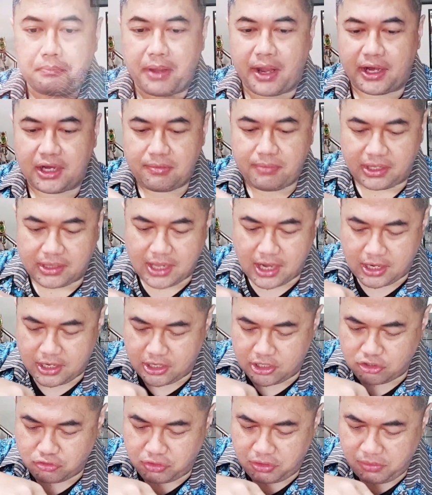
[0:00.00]
Makannya pakai
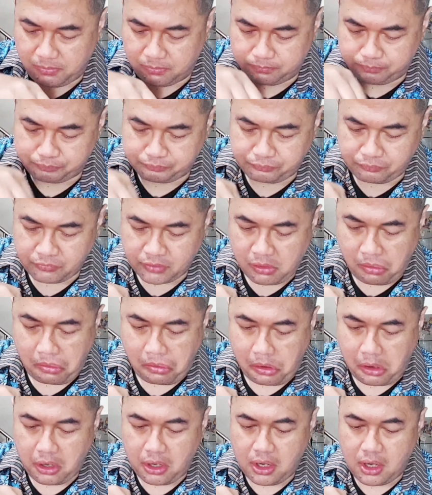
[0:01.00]
tangan aja cuy
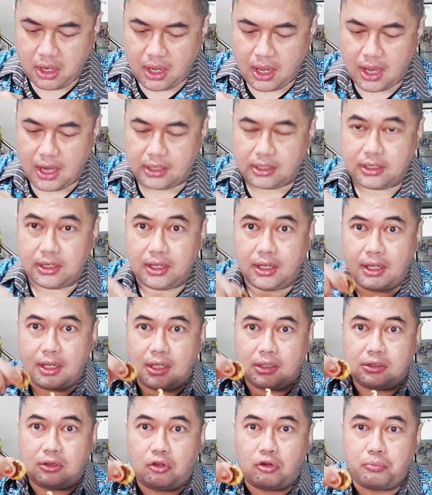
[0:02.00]

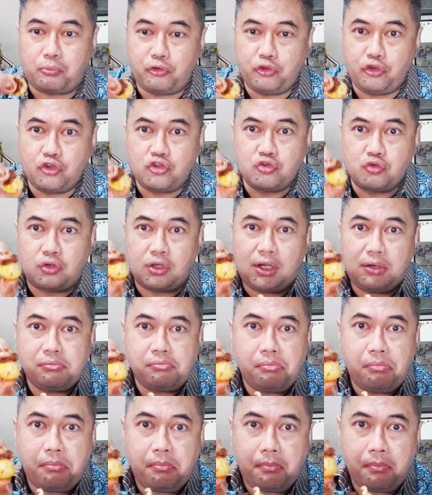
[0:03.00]
ada telur puyuh
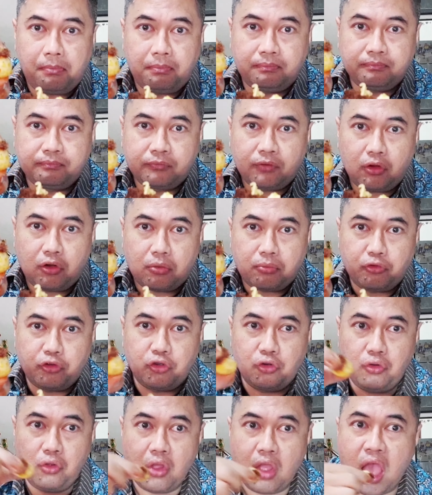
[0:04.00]
juga telur
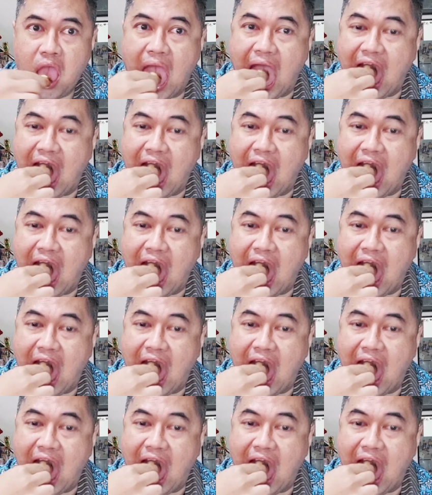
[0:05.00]
puyuh